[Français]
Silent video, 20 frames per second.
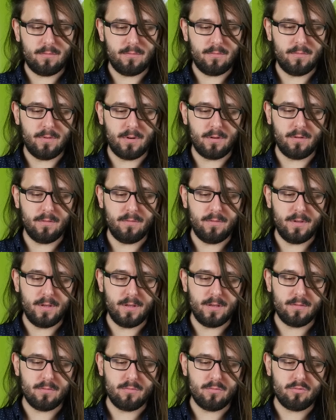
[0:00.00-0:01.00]
On va enlever
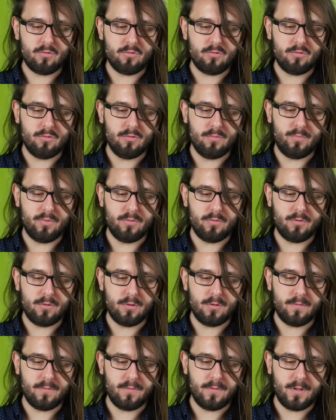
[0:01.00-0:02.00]
ce
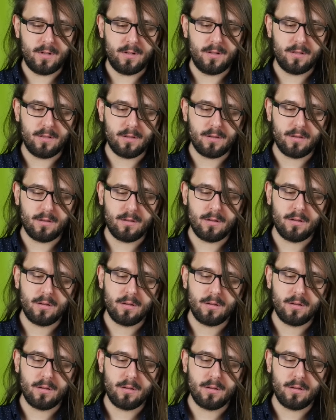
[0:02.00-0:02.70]
petit filtre.